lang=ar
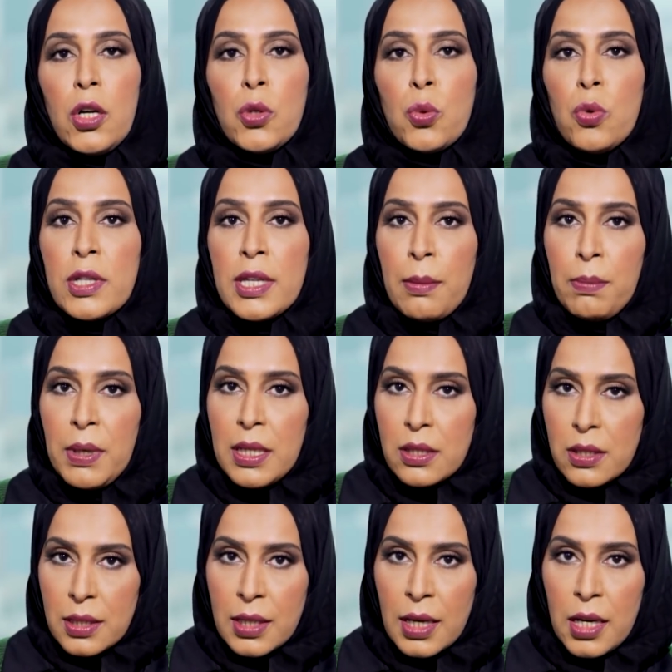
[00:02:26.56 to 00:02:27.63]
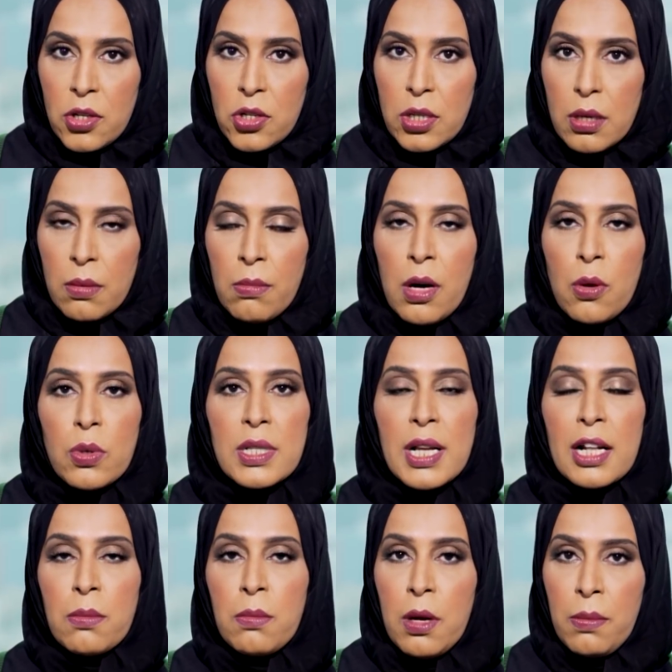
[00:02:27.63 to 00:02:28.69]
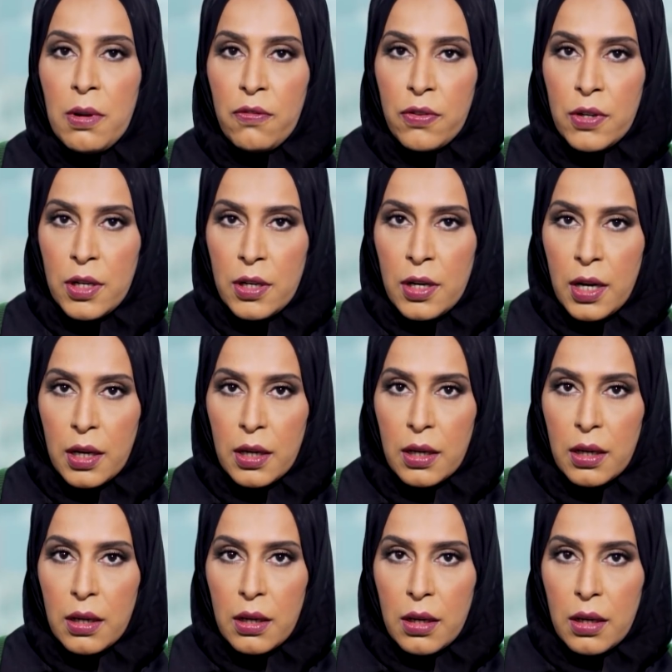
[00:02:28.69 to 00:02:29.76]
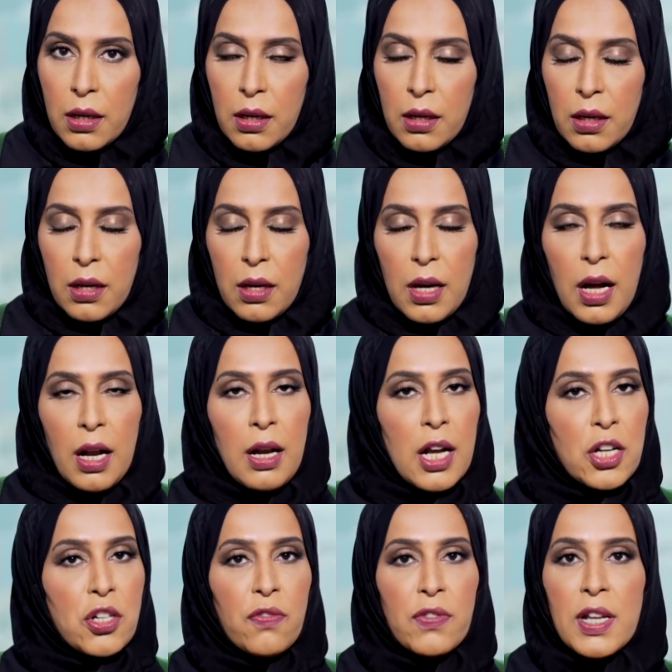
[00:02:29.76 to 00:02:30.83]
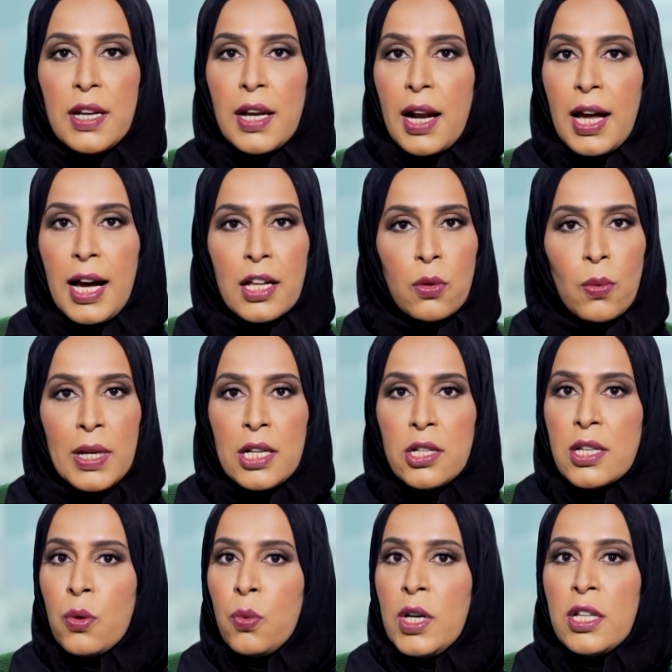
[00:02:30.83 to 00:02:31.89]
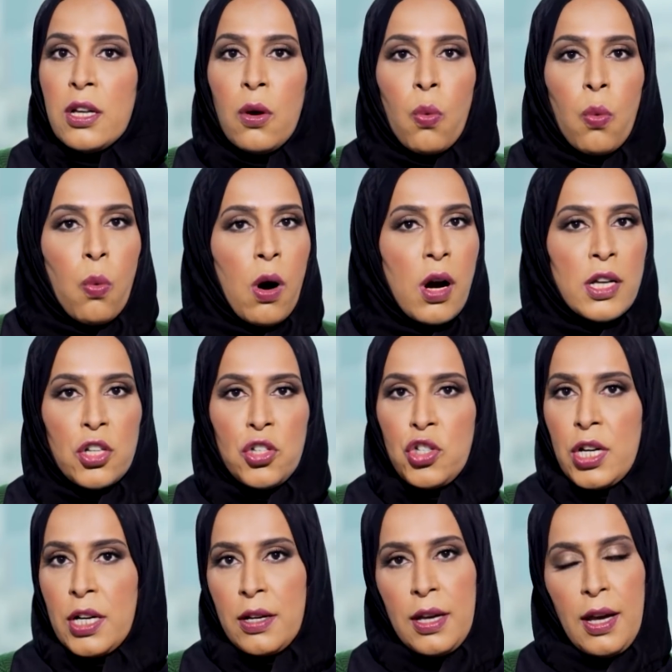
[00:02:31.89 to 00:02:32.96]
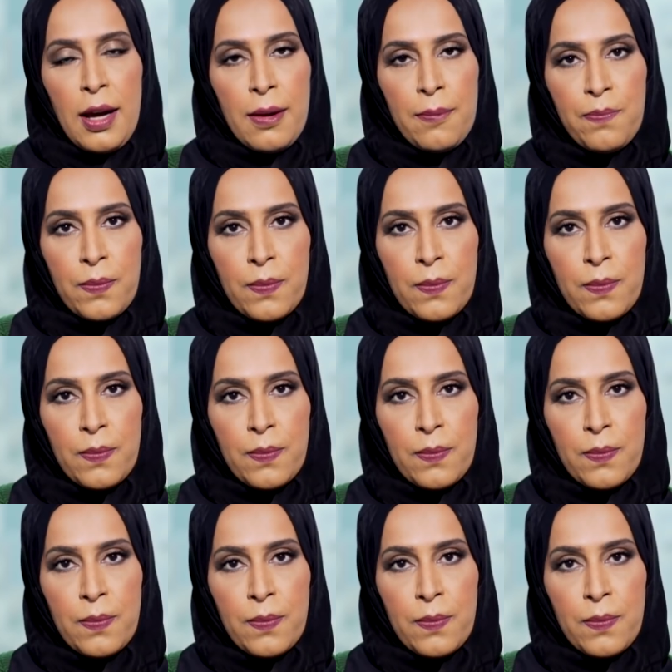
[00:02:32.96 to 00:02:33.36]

تقول تبين الصج ما وصلت باب الفندق الا شفت ان الخطوه اللي سويتها وايد جريئه